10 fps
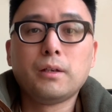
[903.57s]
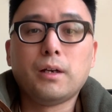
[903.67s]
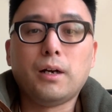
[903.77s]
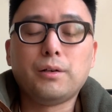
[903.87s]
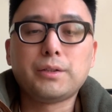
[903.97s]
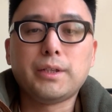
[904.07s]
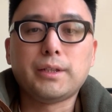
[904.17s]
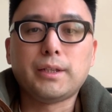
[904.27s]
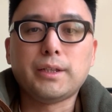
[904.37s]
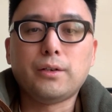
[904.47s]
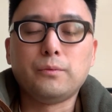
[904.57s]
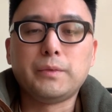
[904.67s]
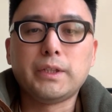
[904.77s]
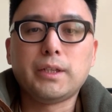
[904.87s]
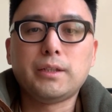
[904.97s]
好，谢谢大家，我们
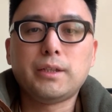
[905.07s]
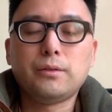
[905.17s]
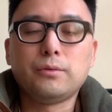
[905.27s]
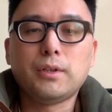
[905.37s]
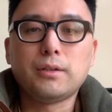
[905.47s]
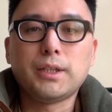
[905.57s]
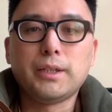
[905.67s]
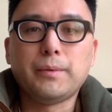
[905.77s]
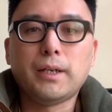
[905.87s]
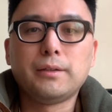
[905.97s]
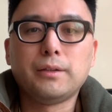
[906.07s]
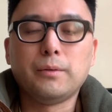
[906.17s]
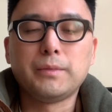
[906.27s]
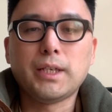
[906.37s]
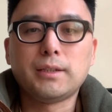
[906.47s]
今天先读到这里吧。那我
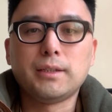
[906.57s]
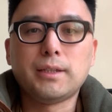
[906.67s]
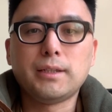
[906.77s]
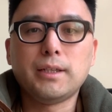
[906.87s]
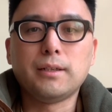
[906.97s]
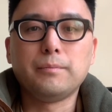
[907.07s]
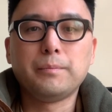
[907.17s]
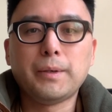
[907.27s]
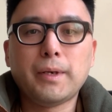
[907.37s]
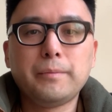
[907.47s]
们下次再见了，拜拜。